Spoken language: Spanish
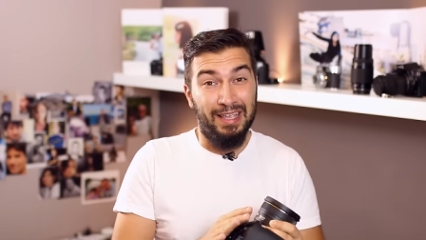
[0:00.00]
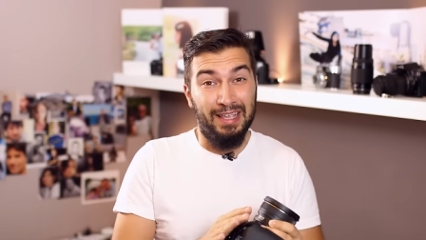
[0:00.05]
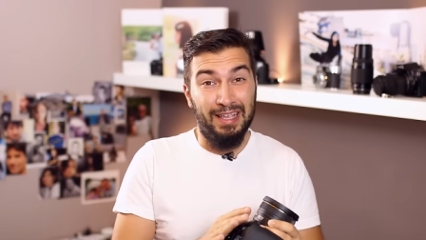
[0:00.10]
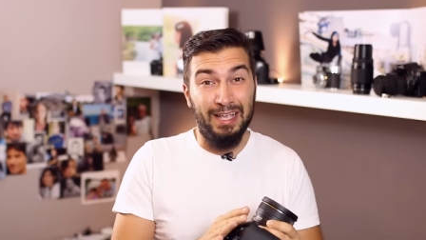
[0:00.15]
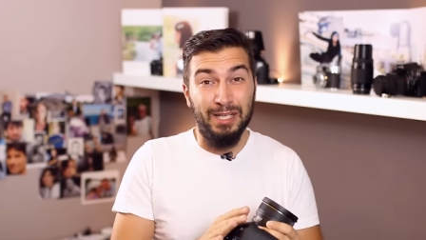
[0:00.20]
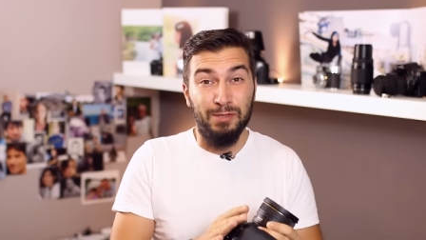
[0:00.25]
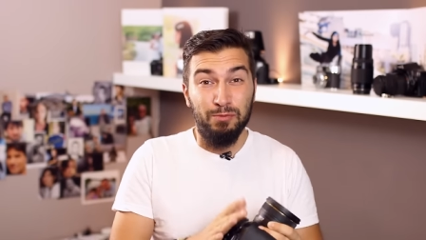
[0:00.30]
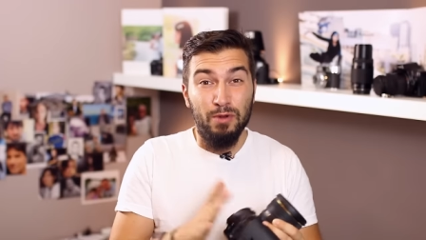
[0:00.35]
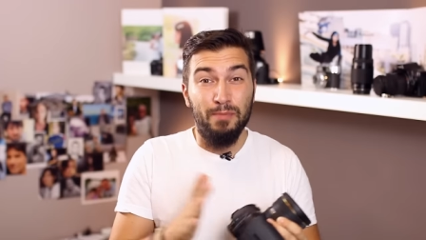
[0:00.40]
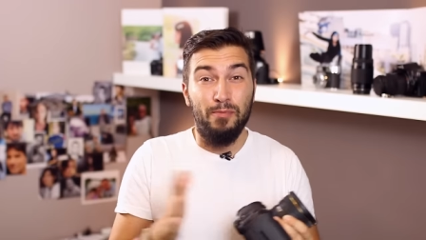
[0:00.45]

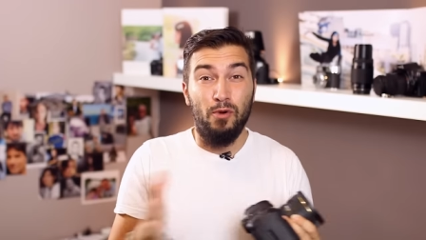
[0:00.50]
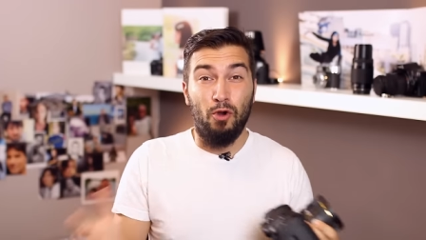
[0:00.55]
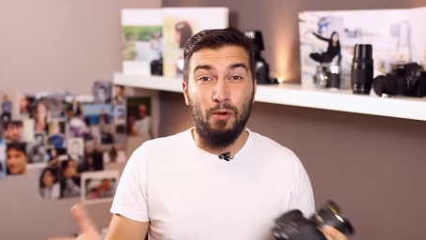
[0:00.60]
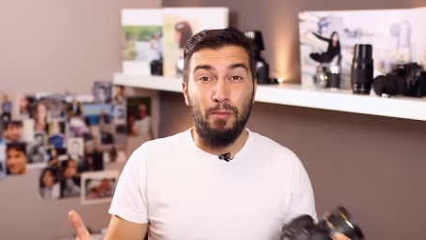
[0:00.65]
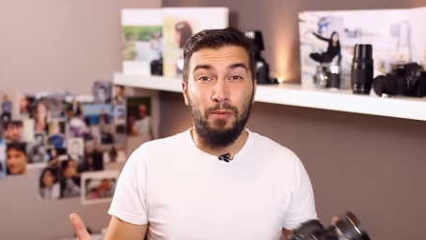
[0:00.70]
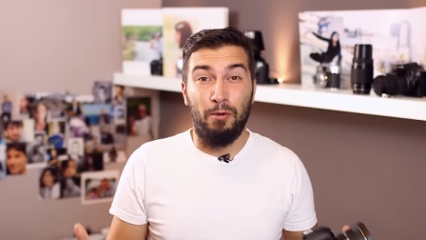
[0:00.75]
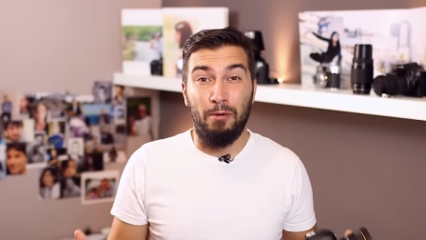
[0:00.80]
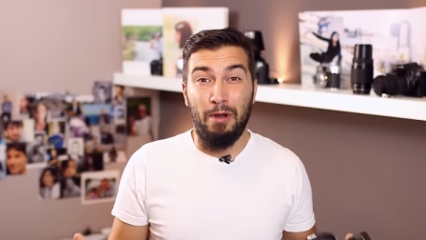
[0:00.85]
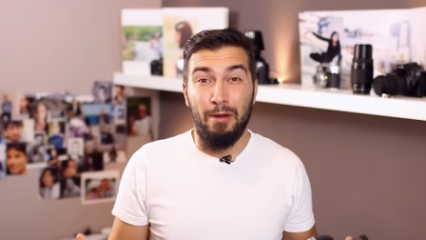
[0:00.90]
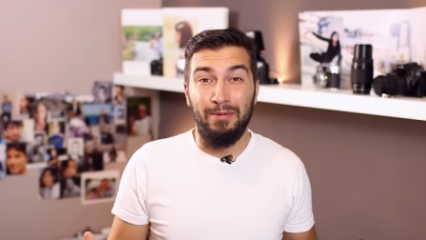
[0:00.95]
Y es muy poco
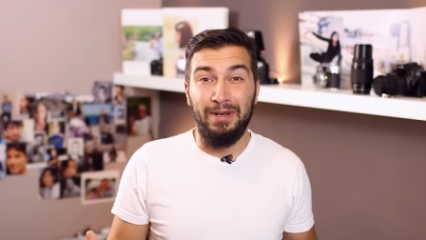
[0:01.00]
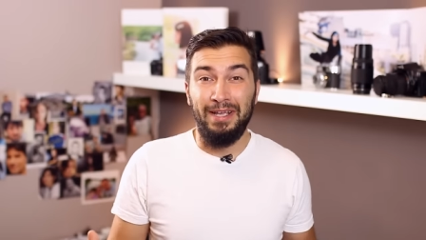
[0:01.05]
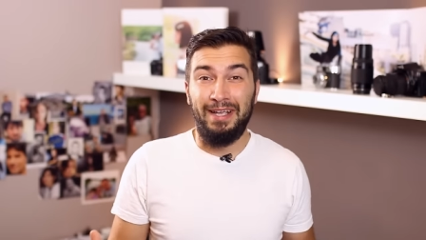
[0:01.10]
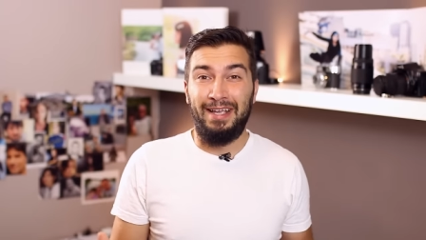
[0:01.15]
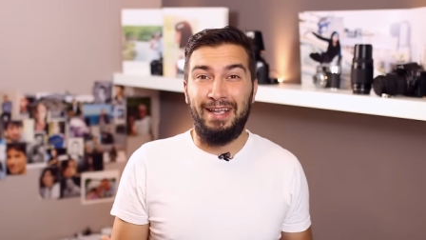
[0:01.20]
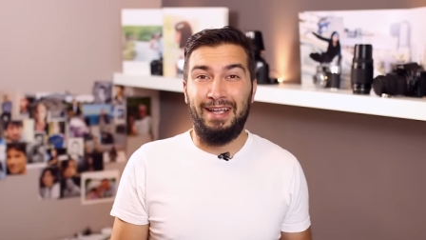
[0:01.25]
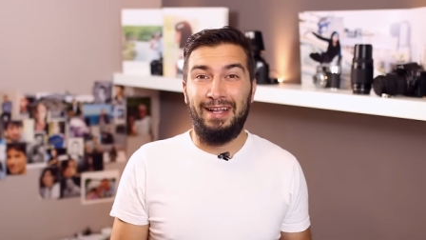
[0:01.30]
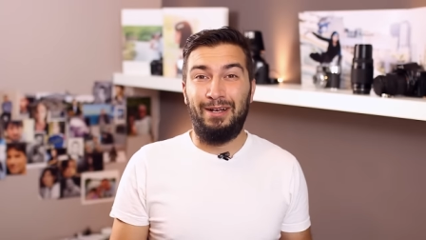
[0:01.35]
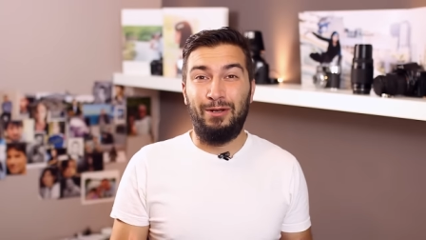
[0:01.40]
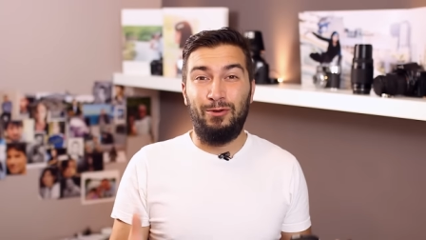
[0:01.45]
probable
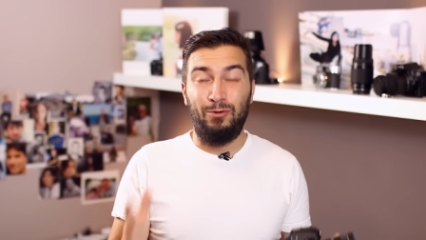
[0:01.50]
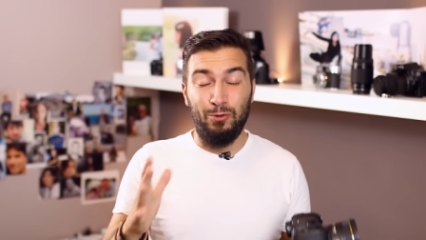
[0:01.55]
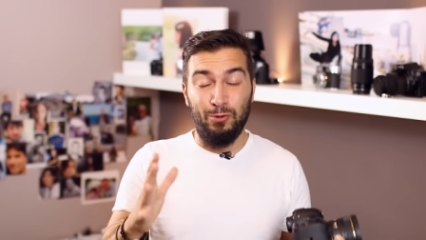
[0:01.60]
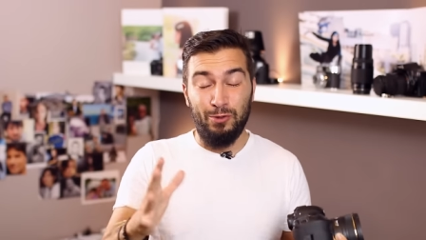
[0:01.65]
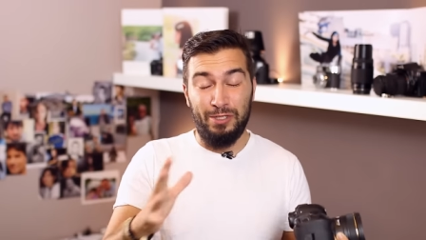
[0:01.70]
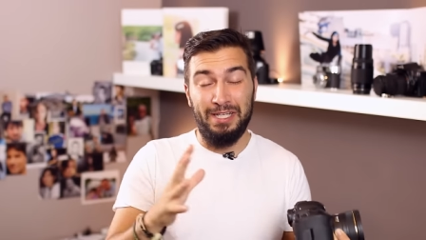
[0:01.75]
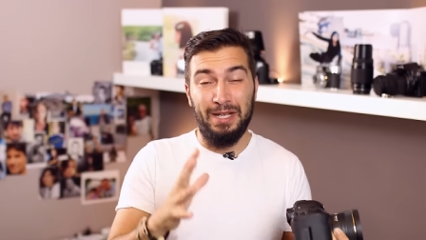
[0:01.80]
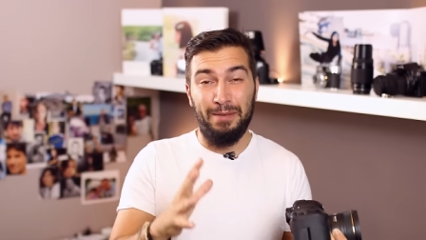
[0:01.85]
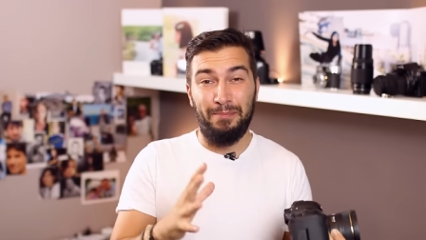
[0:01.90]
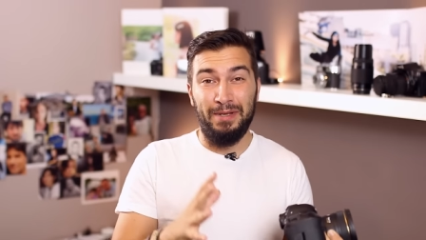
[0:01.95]
que
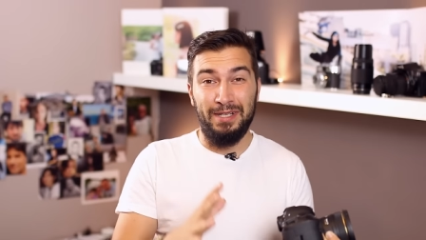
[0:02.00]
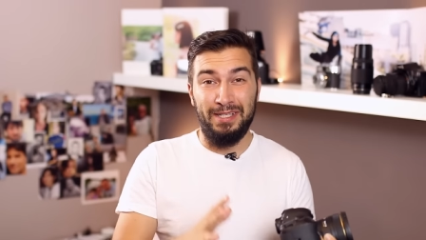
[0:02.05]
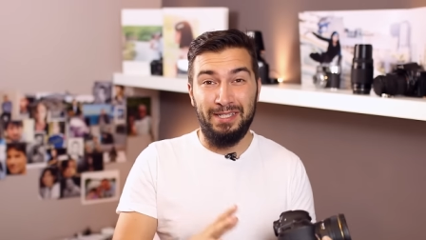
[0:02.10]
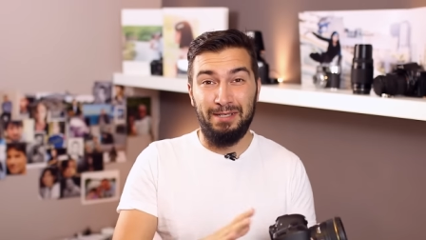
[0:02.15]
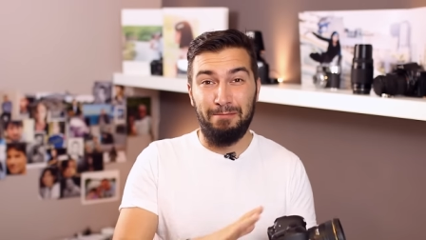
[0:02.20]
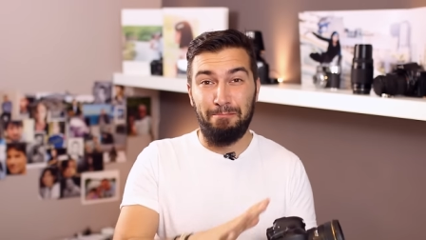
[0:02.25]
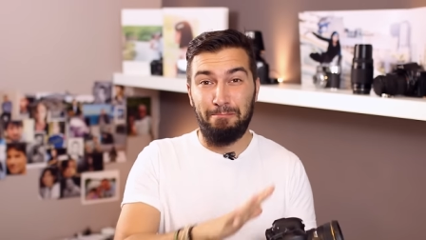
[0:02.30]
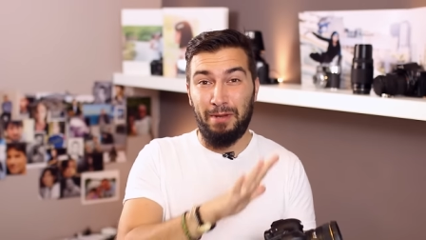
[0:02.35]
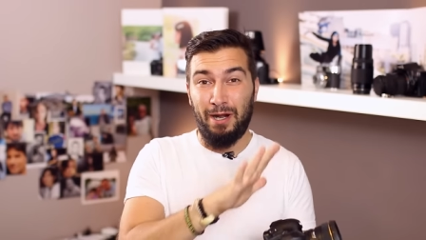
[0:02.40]
tú sepas